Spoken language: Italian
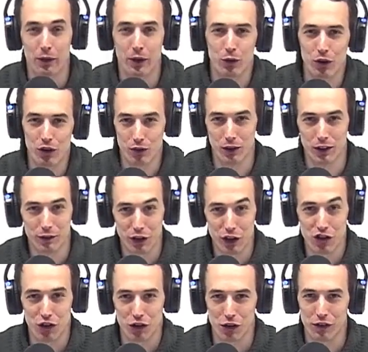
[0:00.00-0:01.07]
per cui se volete
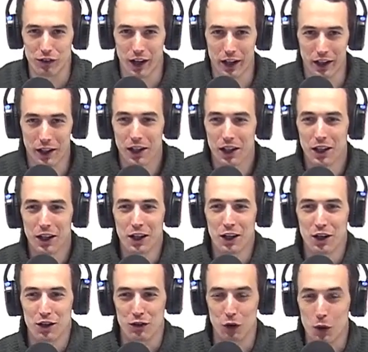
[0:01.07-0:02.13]
venirci a trovare
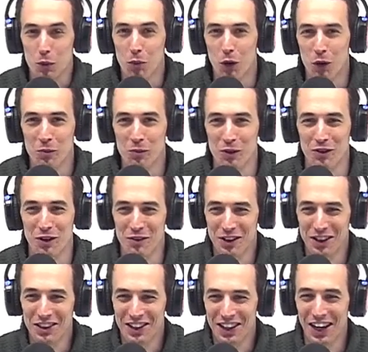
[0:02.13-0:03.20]
Solo bombe ovviamente,